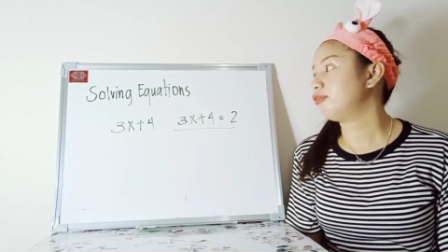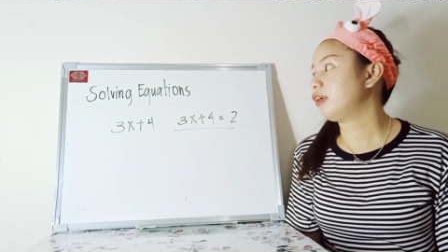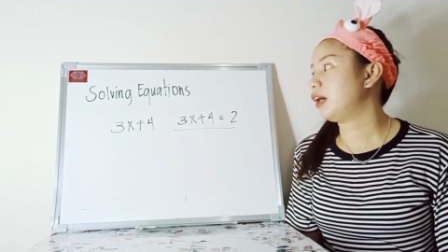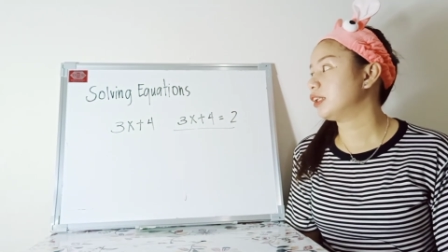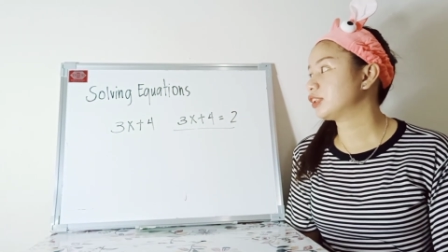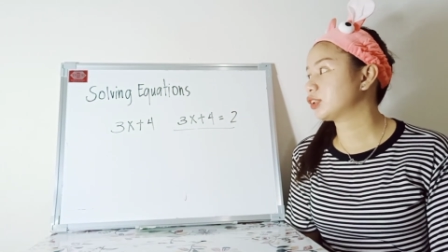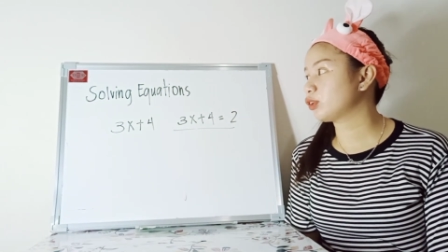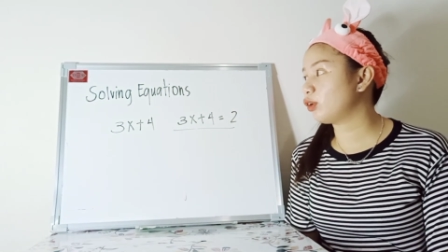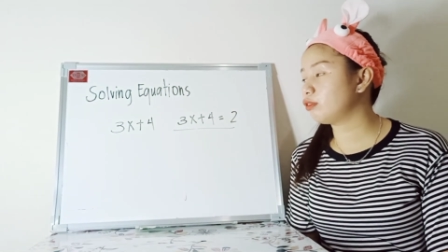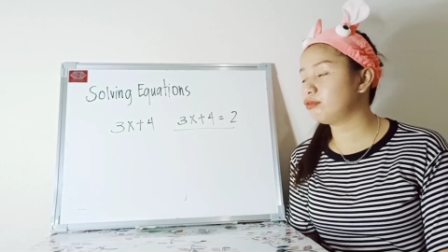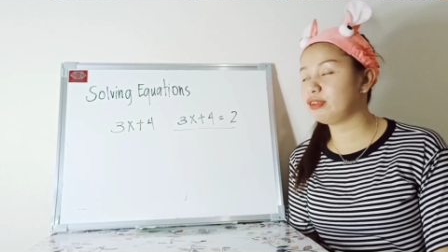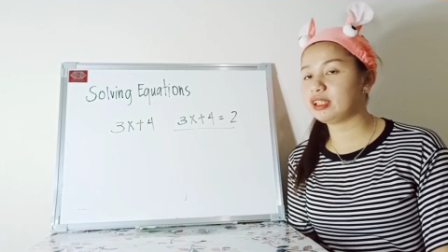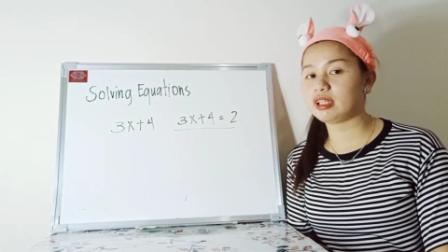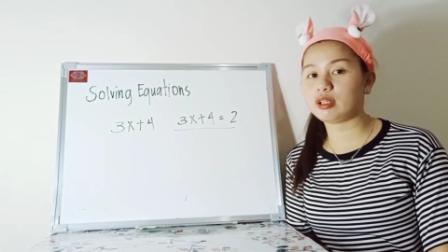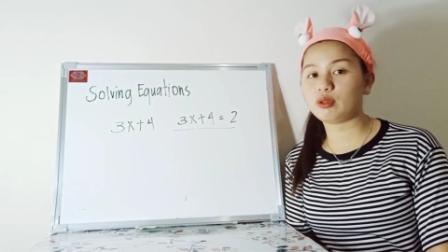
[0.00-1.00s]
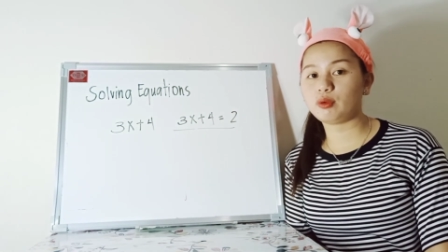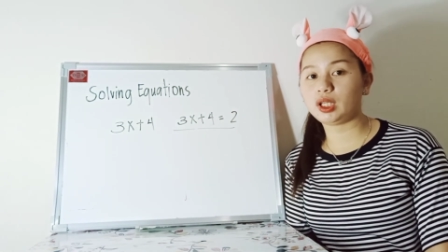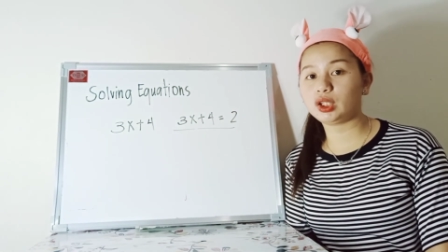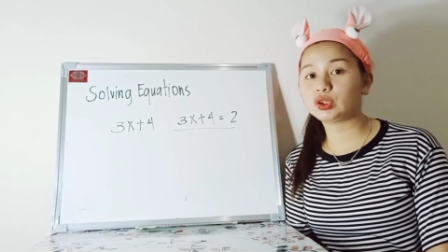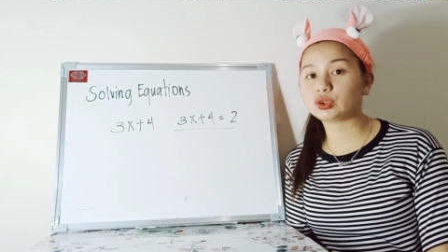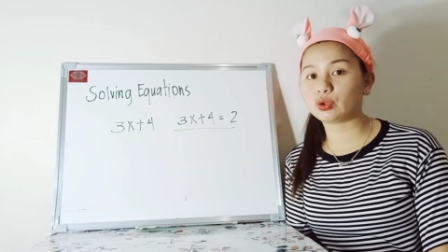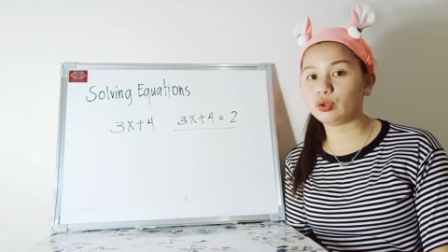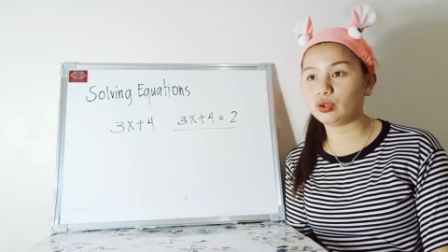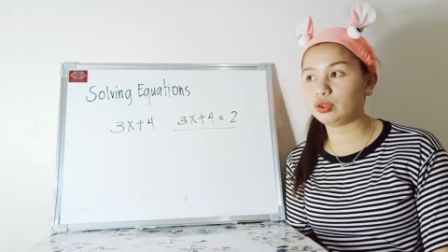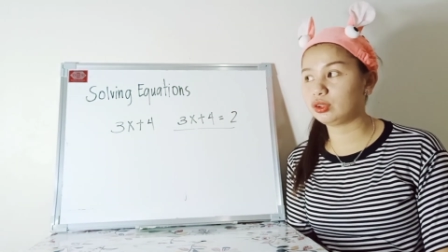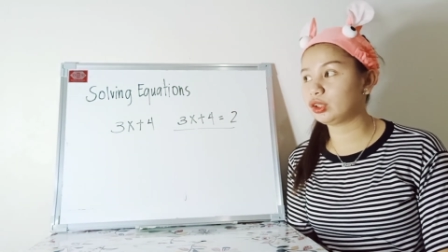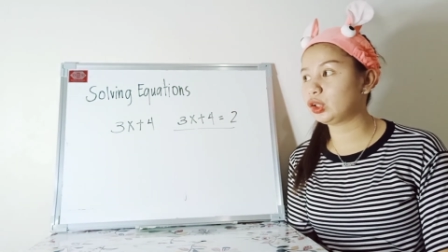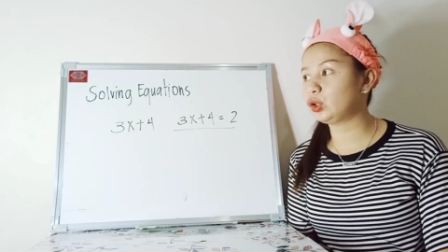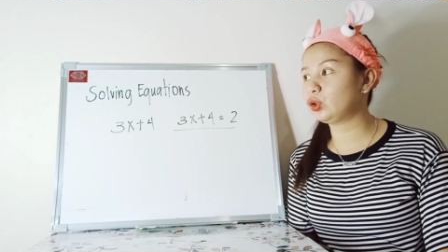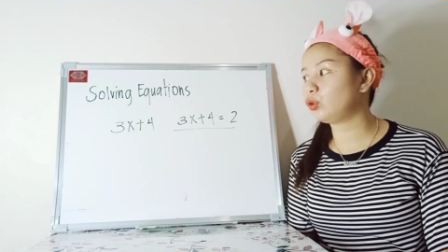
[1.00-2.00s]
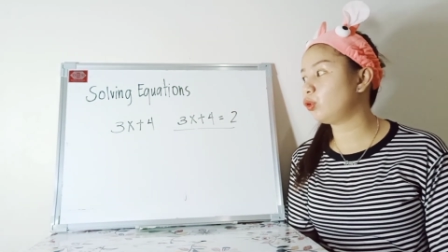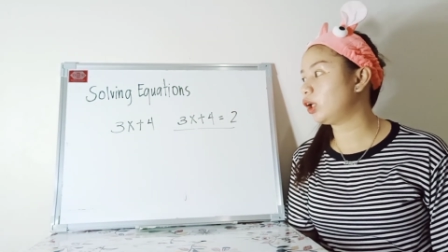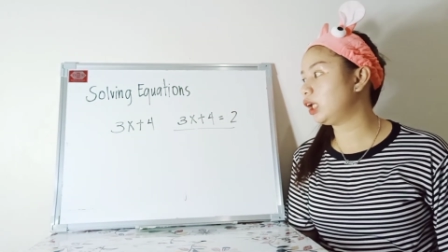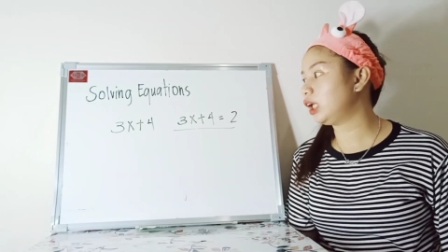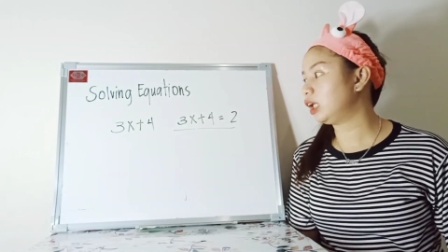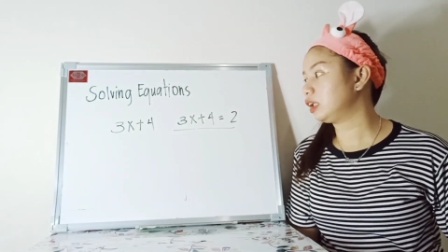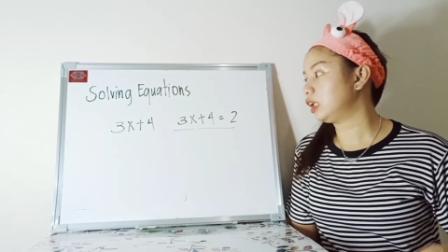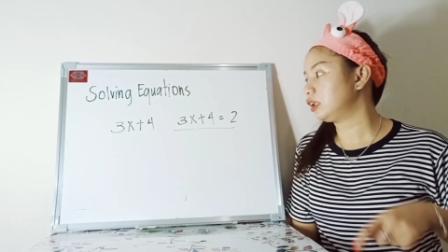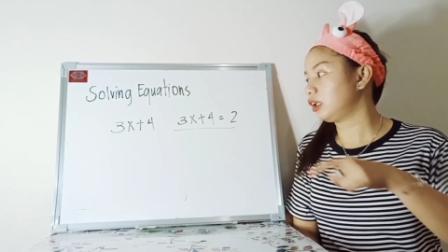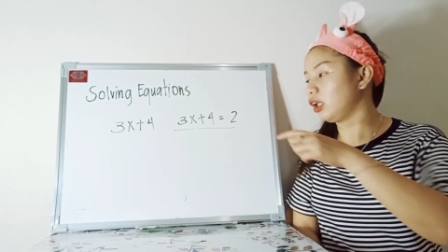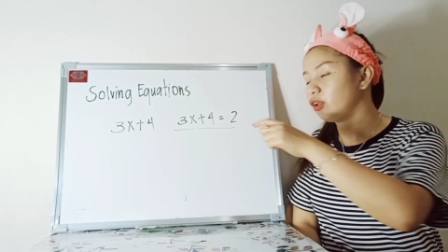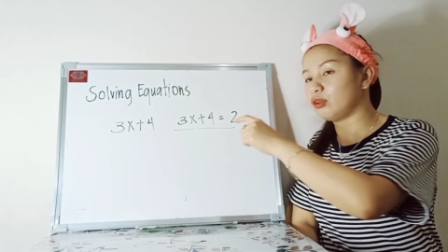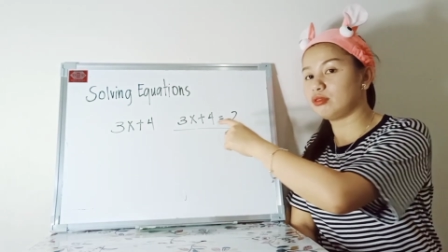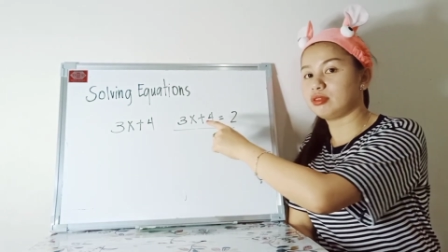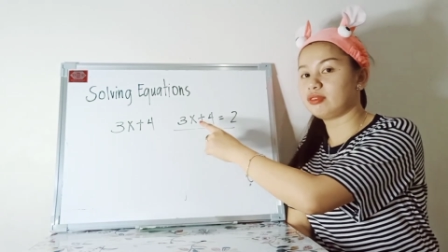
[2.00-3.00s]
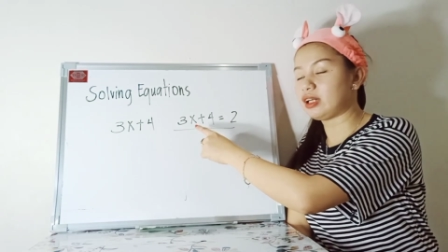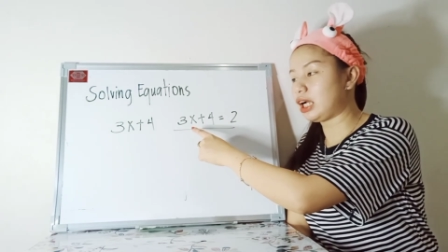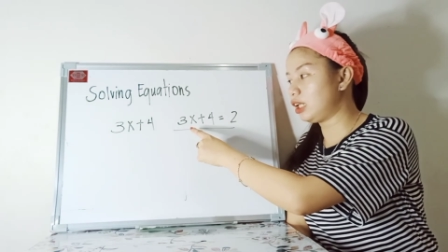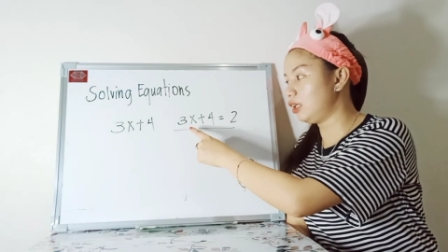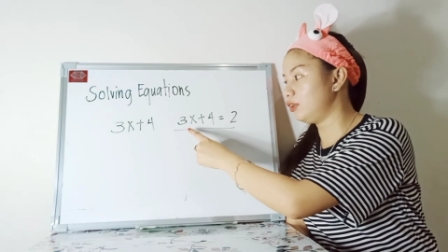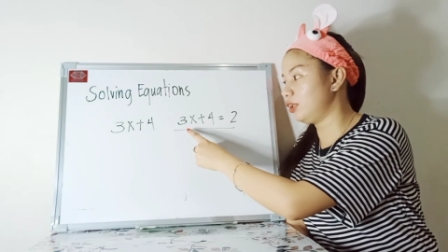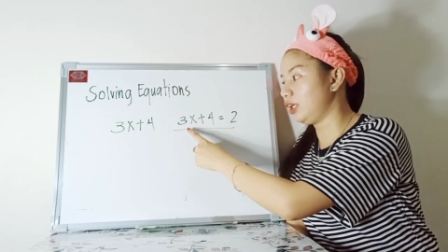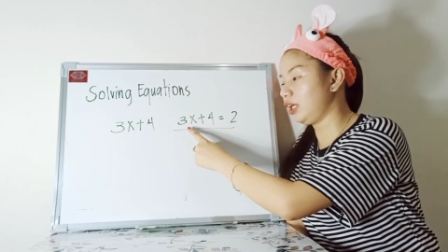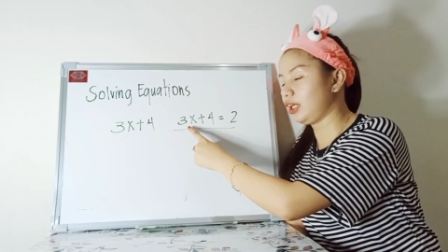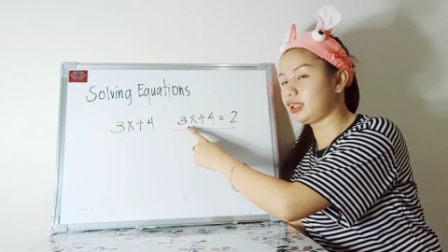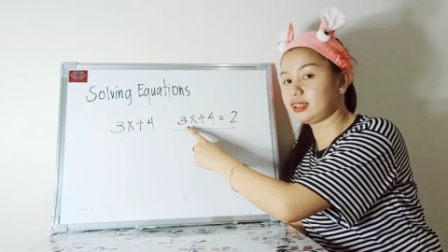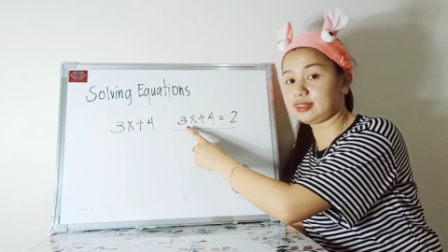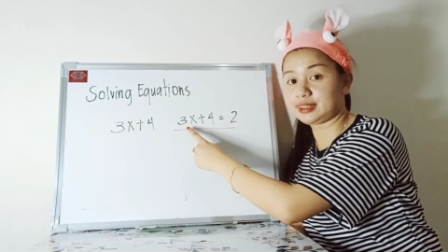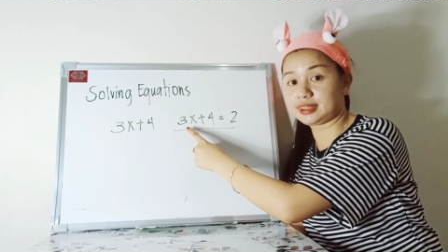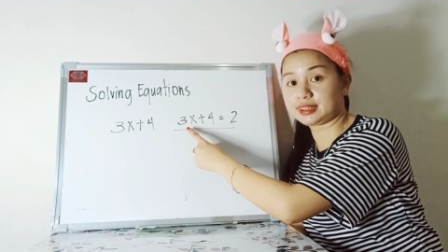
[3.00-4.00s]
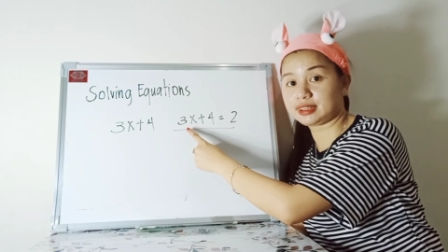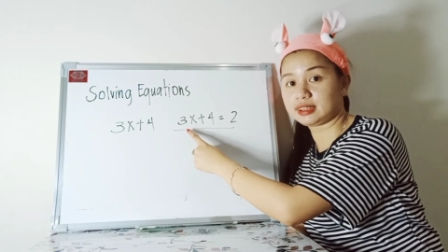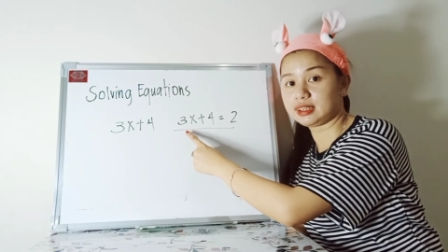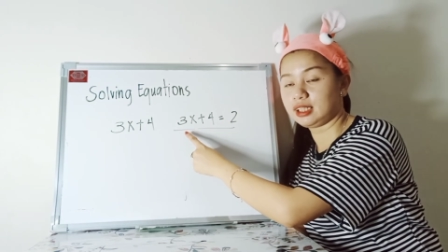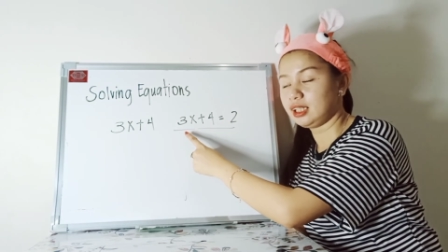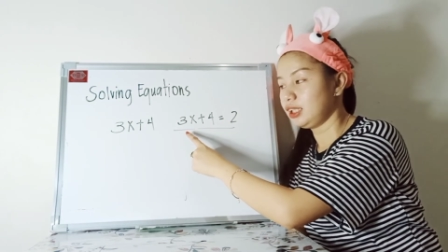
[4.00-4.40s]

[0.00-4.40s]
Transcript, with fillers: uh, solving equation, kinukuha lang natin yung value ni x.